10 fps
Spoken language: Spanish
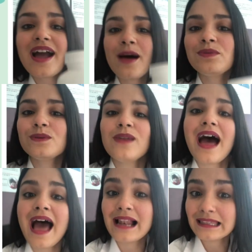cápsula
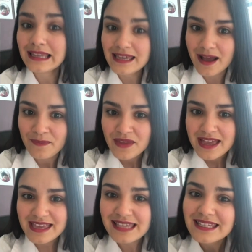al día
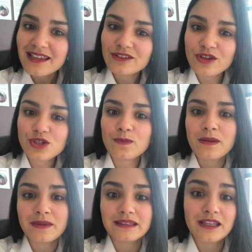y así estoy
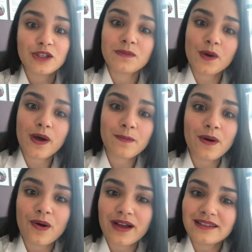suplementando mi
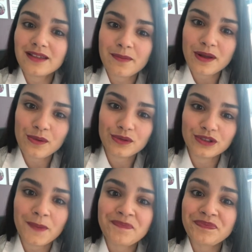cuerpo con este
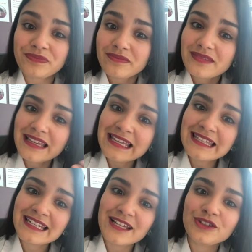producto y
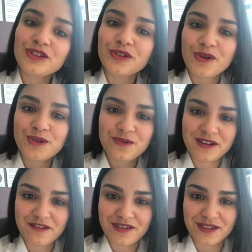teniendo todos sus
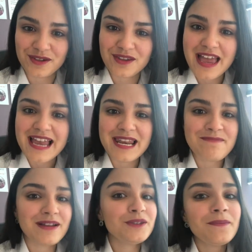beneficios. Les
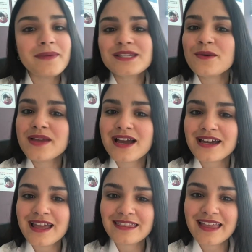mando un beso bien
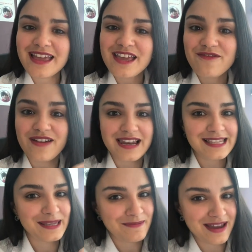grande y feliz
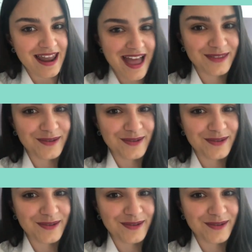semana a